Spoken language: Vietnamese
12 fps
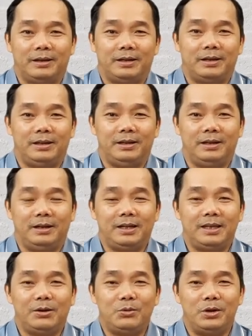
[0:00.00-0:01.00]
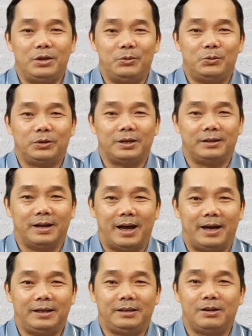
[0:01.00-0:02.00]
Khi những cái dấu hiệu của thời
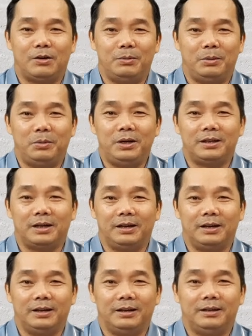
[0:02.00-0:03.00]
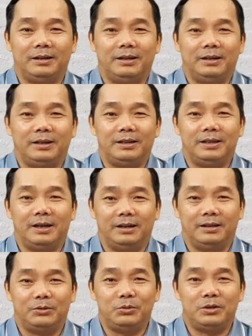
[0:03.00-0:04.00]
đại cho mình biết rằng là cái
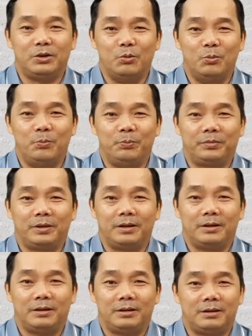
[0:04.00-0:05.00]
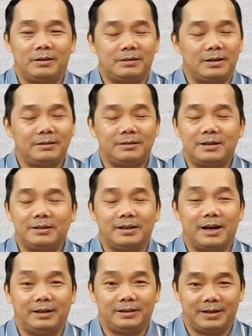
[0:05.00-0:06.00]
giờ cuối cùng nó
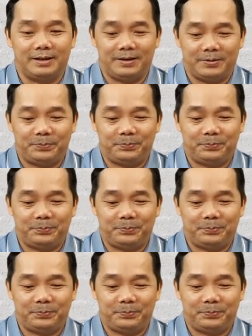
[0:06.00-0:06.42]
rất cận kề.